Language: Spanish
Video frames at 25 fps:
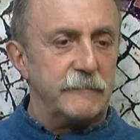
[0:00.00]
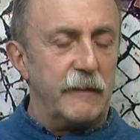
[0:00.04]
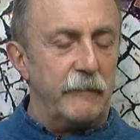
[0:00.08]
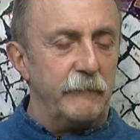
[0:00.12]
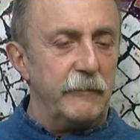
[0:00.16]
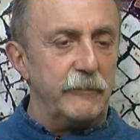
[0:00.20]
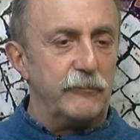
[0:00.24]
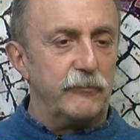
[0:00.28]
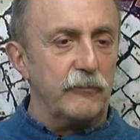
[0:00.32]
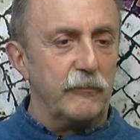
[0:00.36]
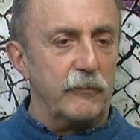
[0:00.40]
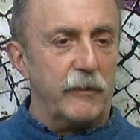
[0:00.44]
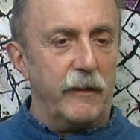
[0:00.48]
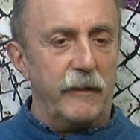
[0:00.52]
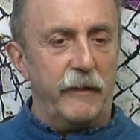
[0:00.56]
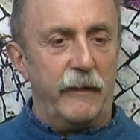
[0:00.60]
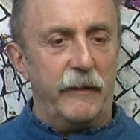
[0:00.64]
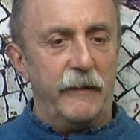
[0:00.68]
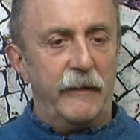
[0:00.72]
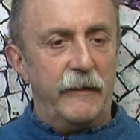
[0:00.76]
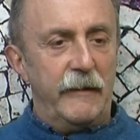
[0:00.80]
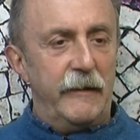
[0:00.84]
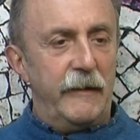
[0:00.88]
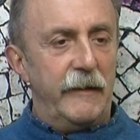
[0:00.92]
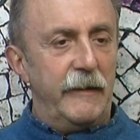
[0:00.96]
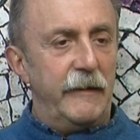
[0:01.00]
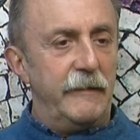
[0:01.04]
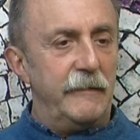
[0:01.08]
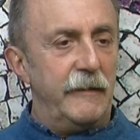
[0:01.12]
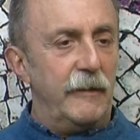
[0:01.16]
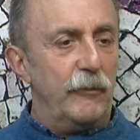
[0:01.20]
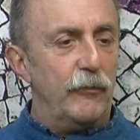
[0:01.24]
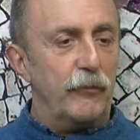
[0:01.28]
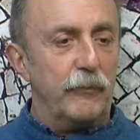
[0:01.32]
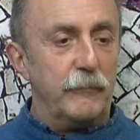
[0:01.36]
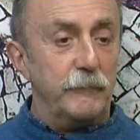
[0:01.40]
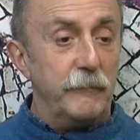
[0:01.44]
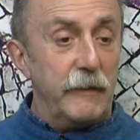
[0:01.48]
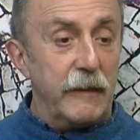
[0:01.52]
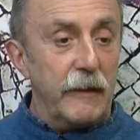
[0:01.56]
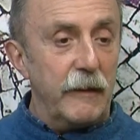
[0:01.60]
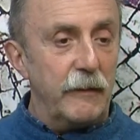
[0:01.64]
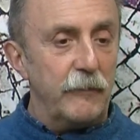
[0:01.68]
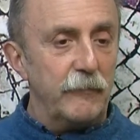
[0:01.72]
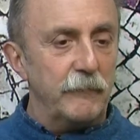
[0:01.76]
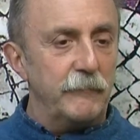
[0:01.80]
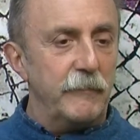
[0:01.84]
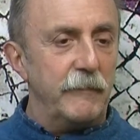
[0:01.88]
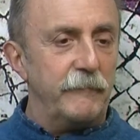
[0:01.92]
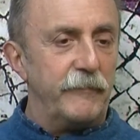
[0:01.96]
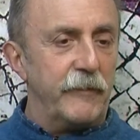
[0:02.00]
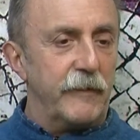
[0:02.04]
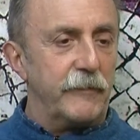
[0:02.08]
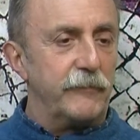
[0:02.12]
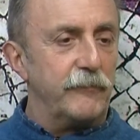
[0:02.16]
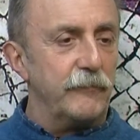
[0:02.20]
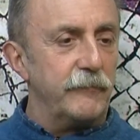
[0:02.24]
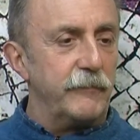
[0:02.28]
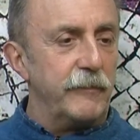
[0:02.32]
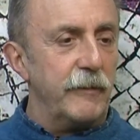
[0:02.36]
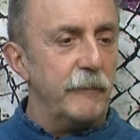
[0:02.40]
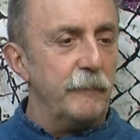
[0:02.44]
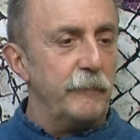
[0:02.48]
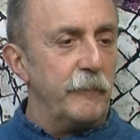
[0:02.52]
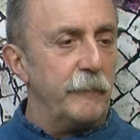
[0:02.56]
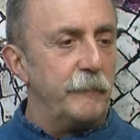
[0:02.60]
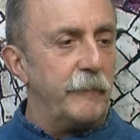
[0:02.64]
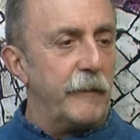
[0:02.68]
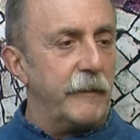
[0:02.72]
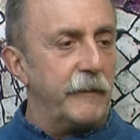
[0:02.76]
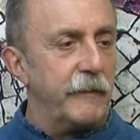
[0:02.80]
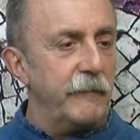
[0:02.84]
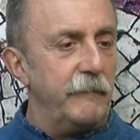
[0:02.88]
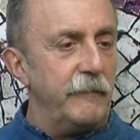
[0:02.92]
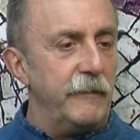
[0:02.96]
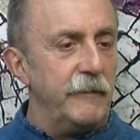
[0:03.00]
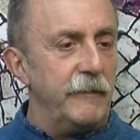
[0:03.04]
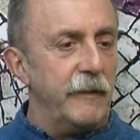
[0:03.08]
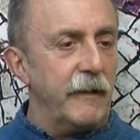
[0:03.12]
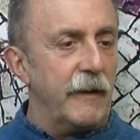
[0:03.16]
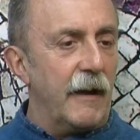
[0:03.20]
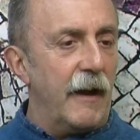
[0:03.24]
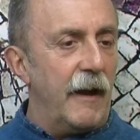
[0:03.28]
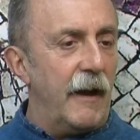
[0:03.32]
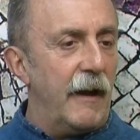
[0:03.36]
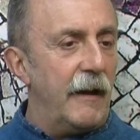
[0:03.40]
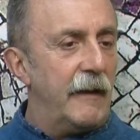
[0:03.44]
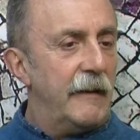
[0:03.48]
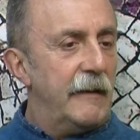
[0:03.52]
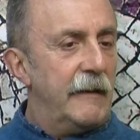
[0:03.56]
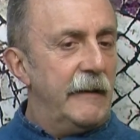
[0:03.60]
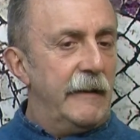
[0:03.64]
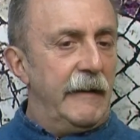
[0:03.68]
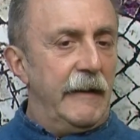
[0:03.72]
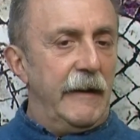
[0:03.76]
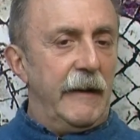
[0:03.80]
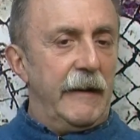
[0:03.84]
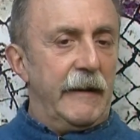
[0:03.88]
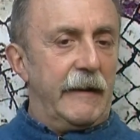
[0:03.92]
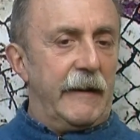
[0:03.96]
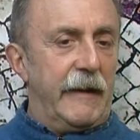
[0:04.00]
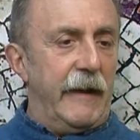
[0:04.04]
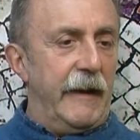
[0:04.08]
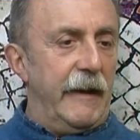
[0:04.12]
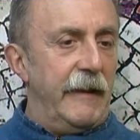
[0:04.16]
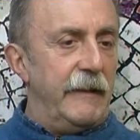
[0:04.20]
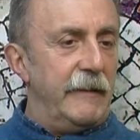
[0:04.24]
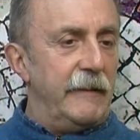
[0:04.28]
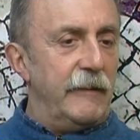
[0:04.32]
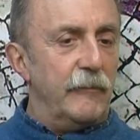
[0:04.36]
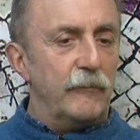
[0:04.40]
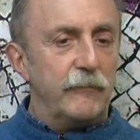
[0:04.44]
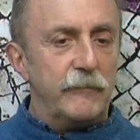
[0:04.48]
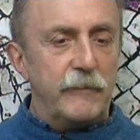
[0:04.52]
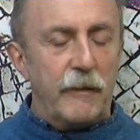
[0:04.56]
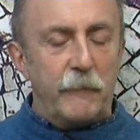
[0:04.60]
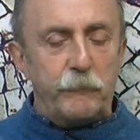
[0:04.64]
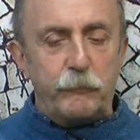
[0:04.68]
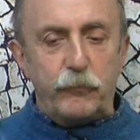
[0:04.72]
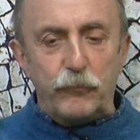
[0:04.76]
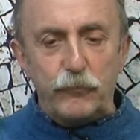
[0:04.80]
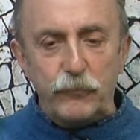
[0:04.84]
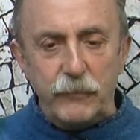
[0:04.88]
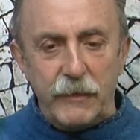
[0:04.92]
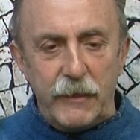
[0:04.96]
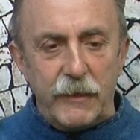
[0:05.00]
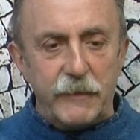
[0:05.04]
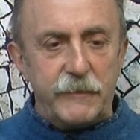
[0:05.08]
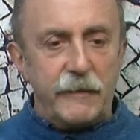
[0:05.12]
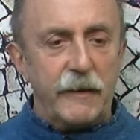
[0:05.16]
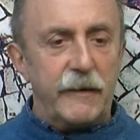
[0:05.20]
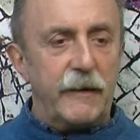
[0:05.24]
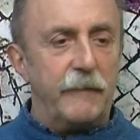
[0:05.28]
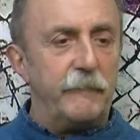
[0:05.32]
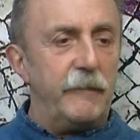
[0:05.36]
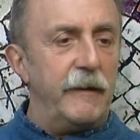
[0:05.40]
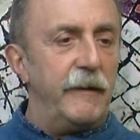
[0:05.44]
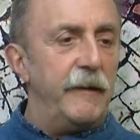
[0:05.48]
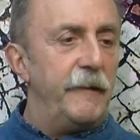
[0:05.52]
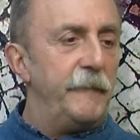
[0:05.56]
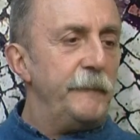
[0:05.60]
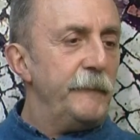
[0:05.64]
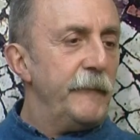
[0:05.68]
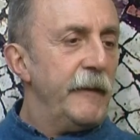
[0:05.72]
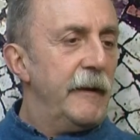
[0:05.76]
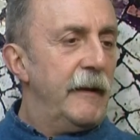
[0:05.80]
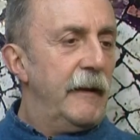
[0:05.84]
sabes tú que en el hormiguero me faltó tiempo para reivindicar que de una puñetera vez